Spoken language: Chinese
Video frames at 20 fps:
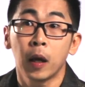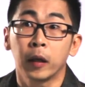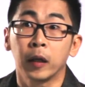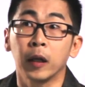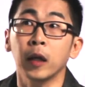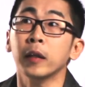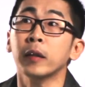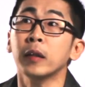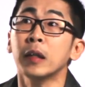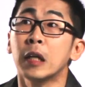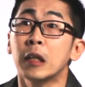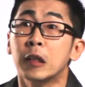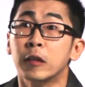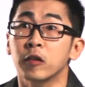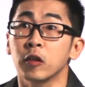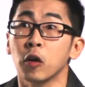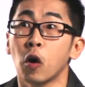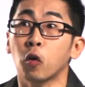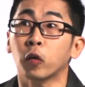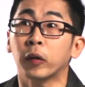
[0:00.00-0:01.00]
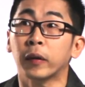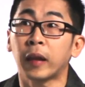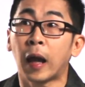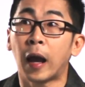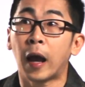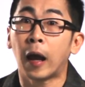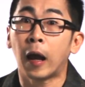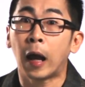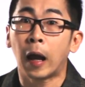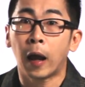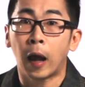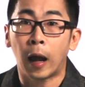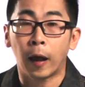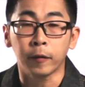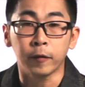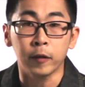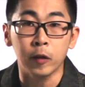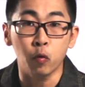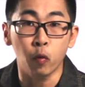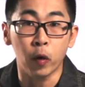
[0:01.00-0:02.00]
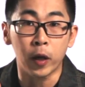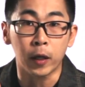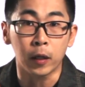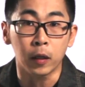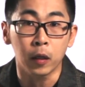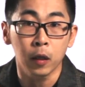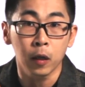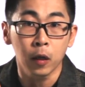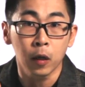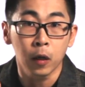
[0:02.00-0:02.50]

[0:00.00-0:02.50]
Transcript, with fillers: 那那时候他还是一位